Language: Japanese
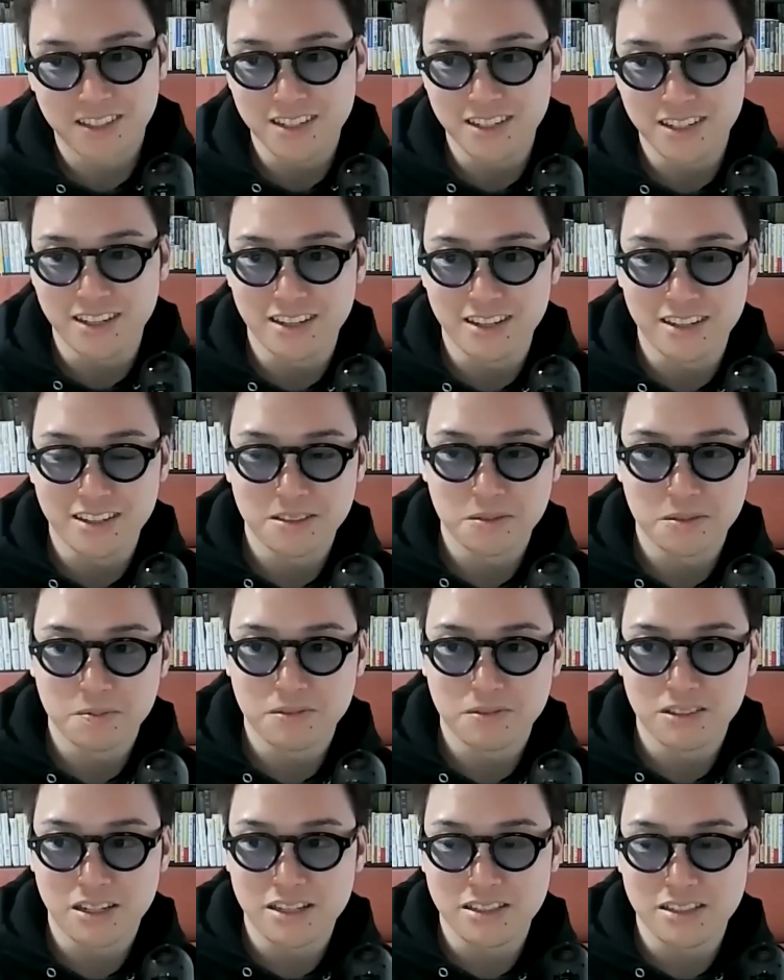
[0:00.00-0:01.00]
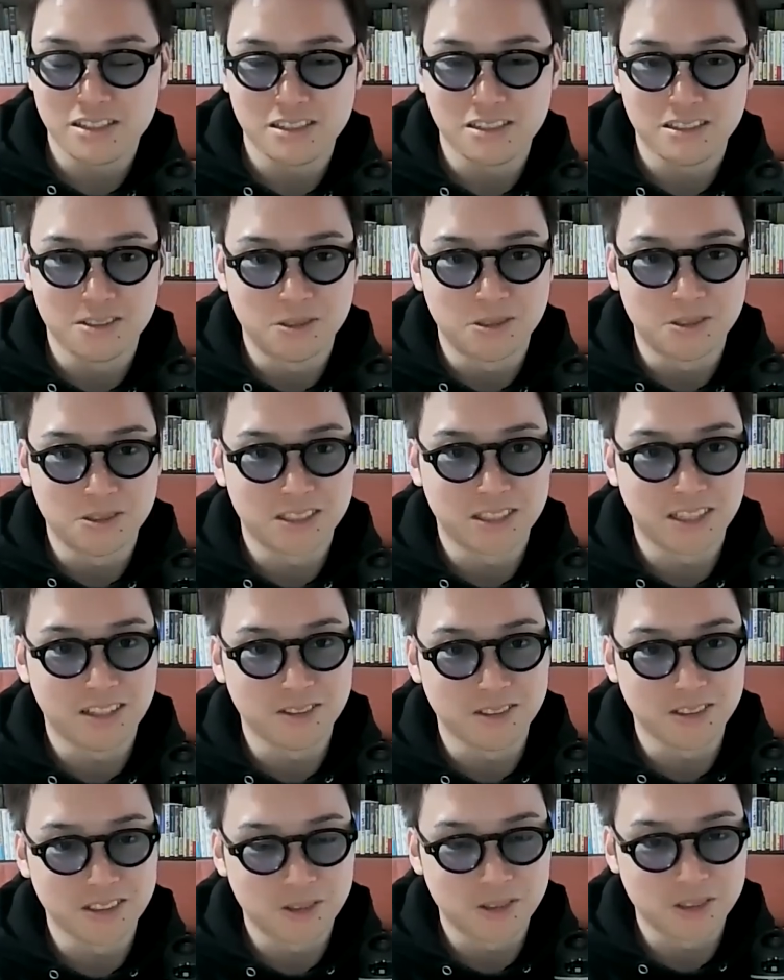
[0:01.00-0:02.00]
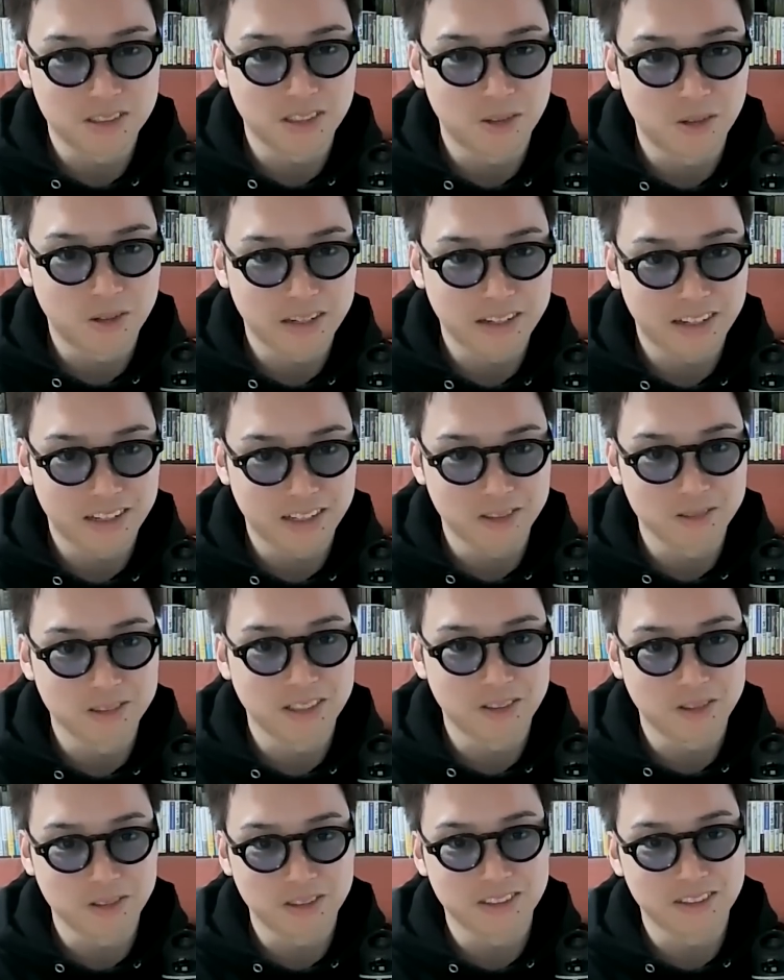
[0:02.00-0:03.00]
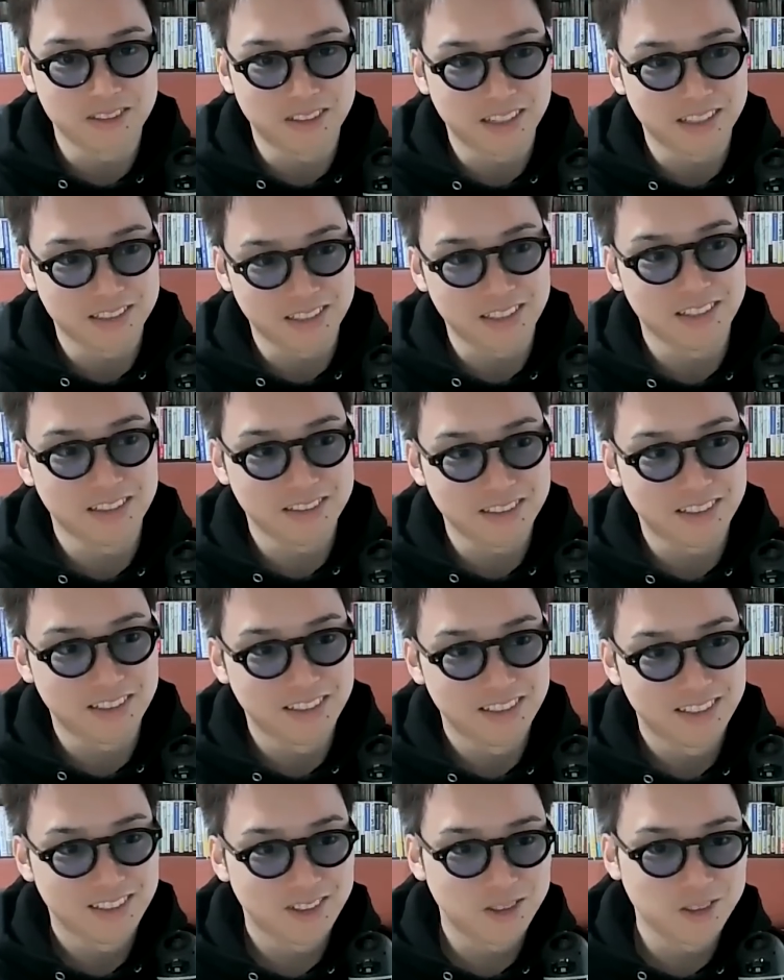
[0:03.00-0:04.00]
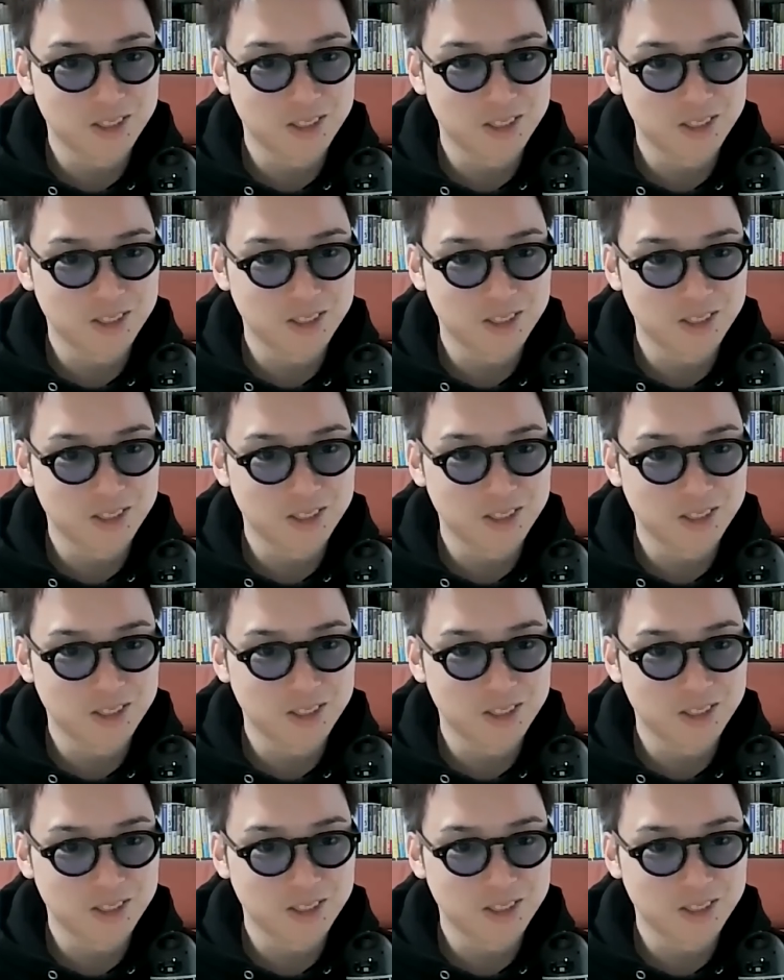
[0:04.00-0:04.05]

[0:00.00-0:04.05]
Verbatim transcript: なんでライティングを教えるのにこっちがお金払うんだろうっていう話じゃないですか。